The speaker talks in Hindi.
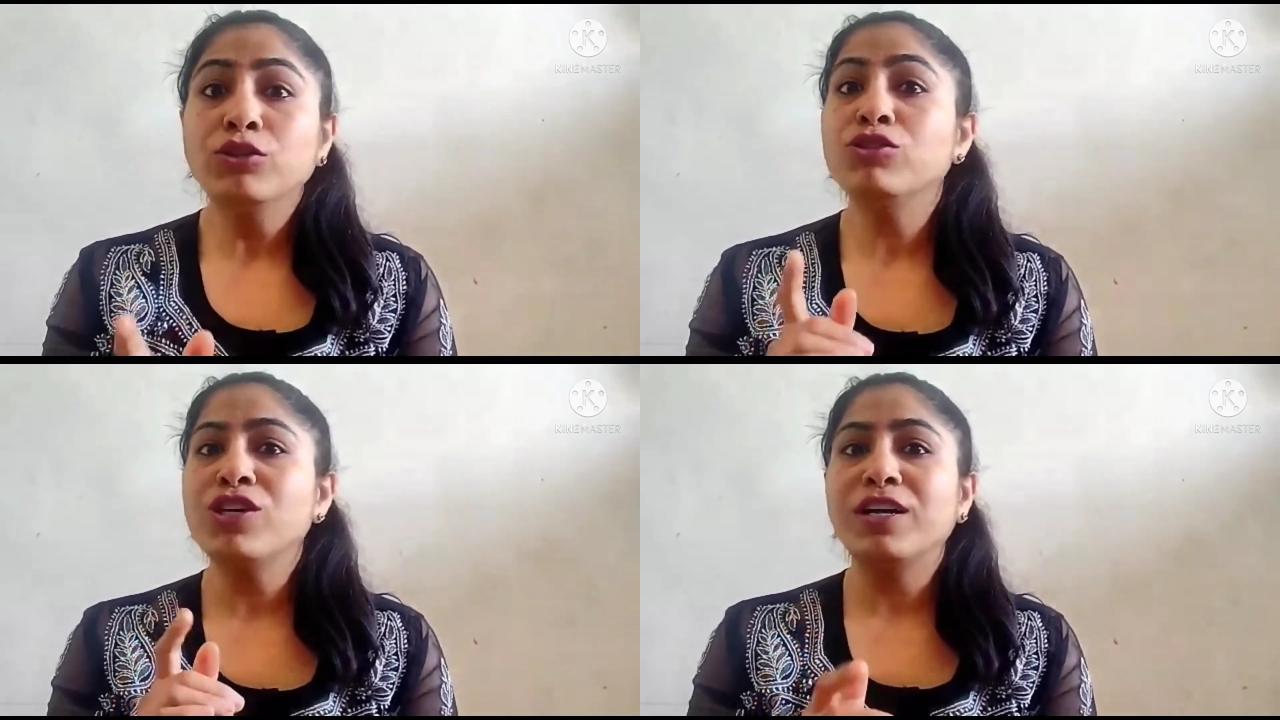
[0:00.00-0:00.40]

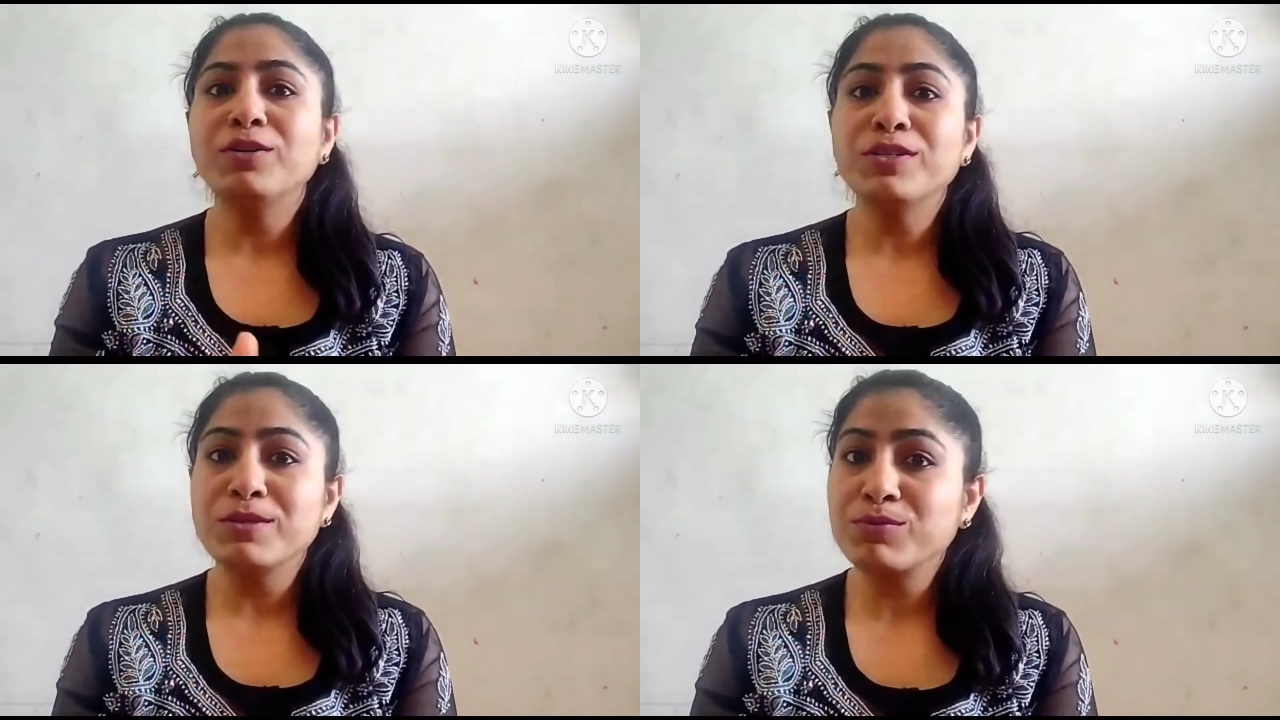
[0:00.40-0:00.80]
तो
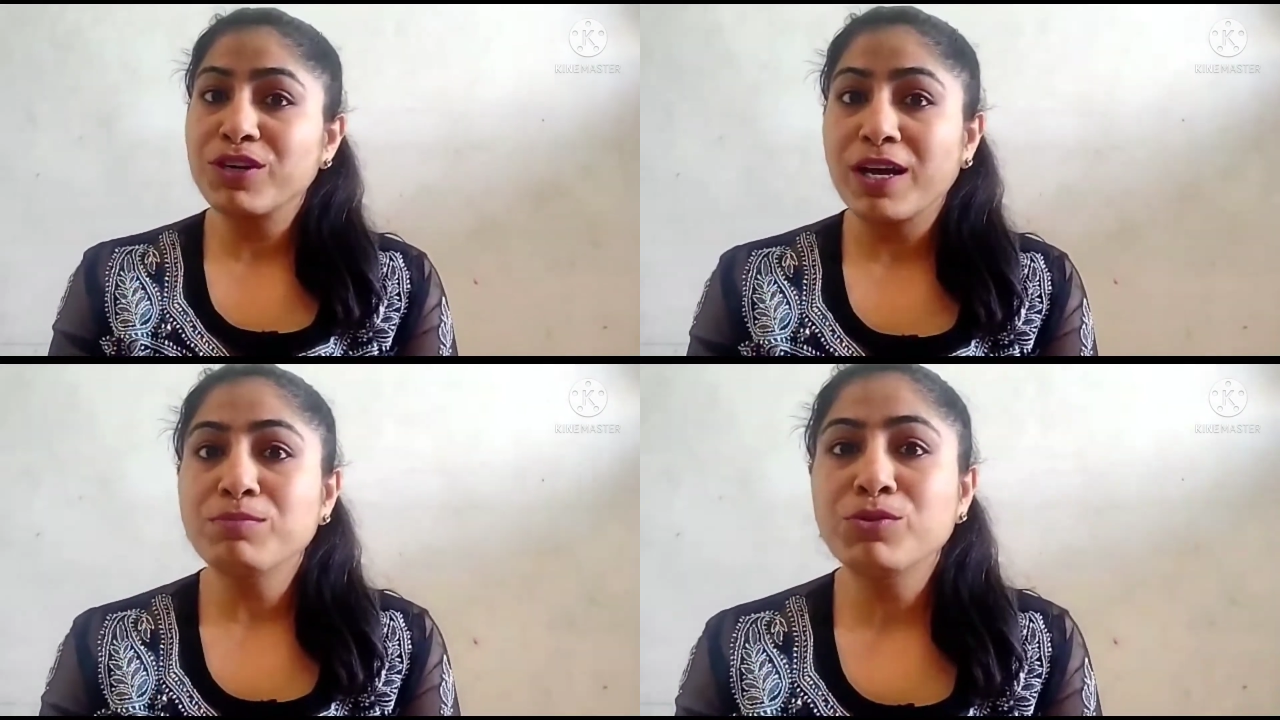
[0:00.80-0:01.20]
चैनल को
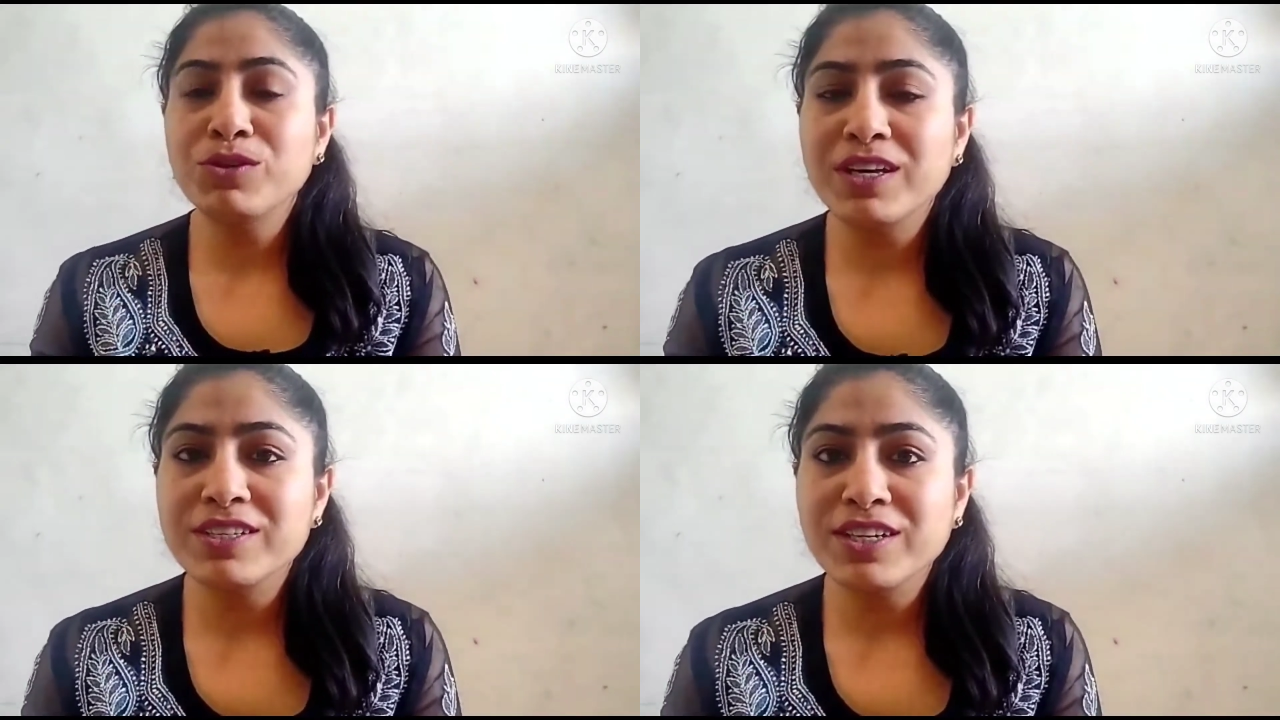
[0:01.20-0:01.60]
सब्सक्राइब
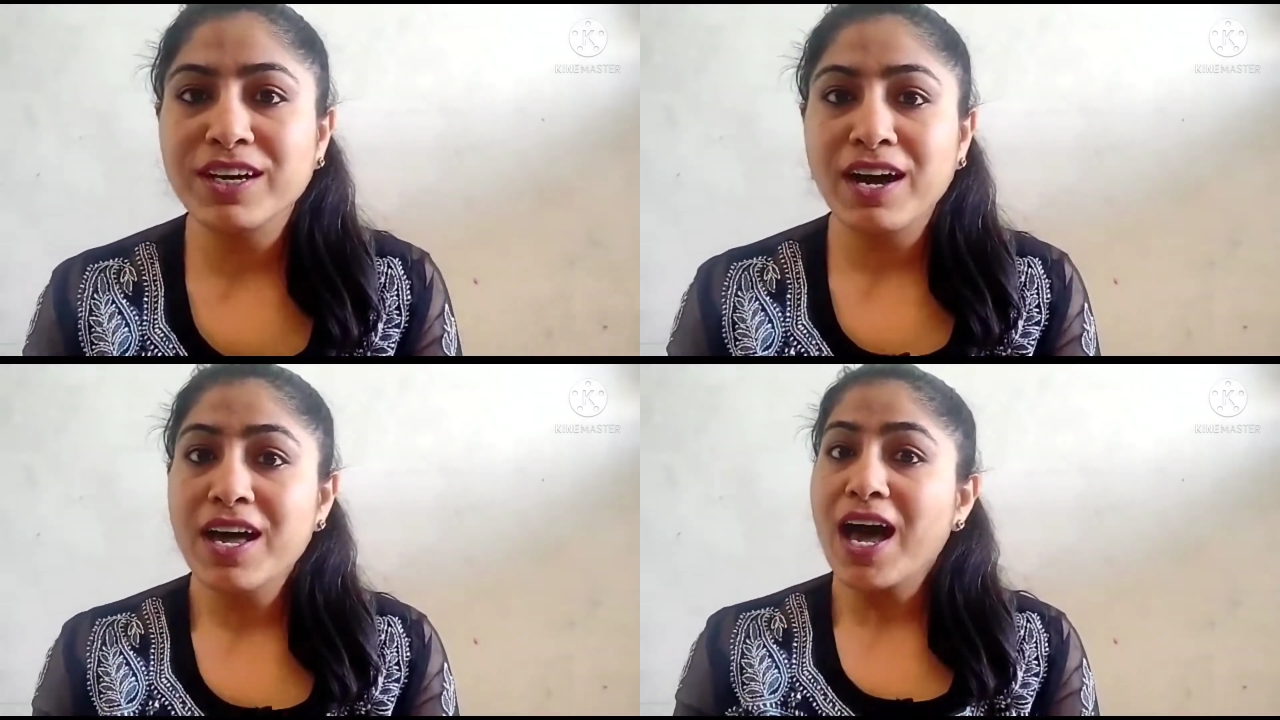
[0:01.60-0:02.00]
ज़रूर
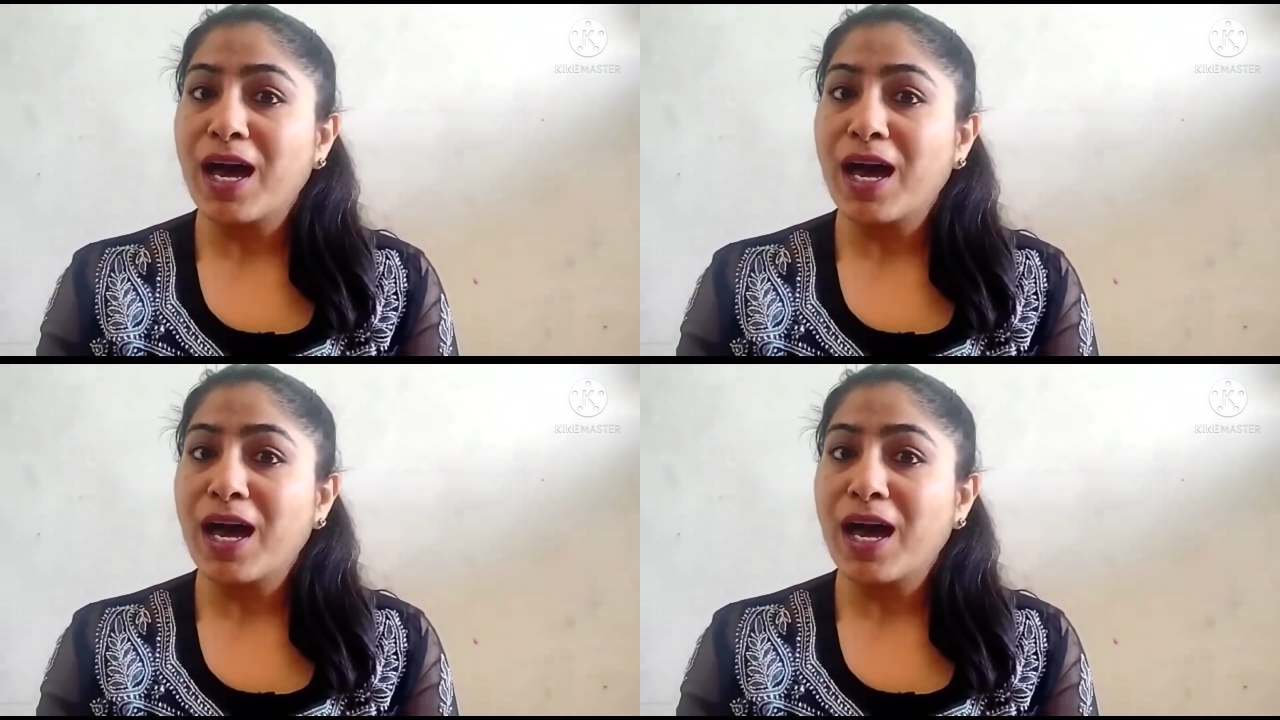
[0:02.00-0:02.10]
कीजिएगा